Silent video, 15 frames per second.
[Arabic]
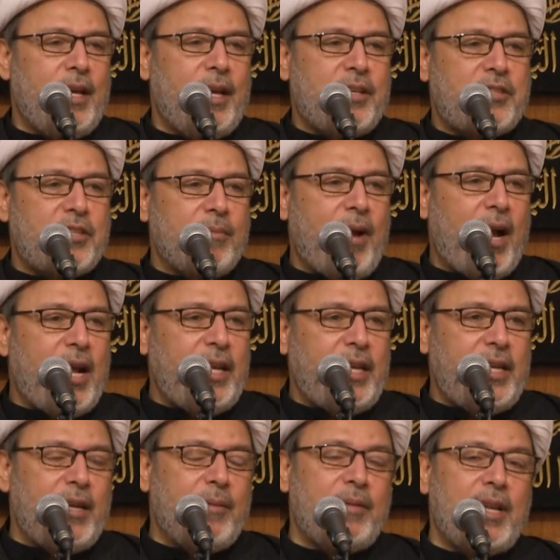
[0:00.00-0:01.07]
اسم
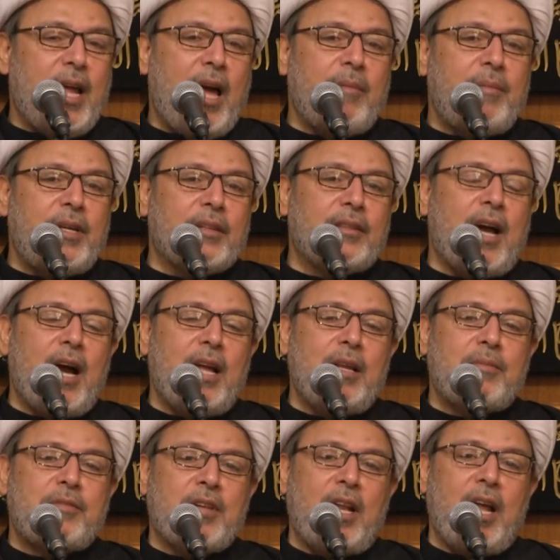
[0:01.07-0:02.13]
علي بن ابي
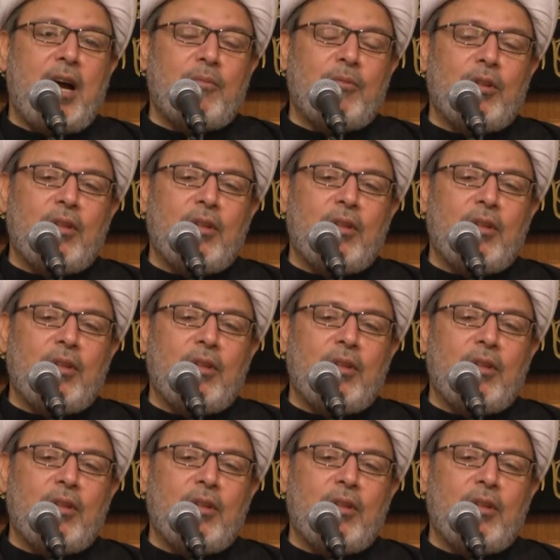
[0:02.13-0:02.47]
طالب سلام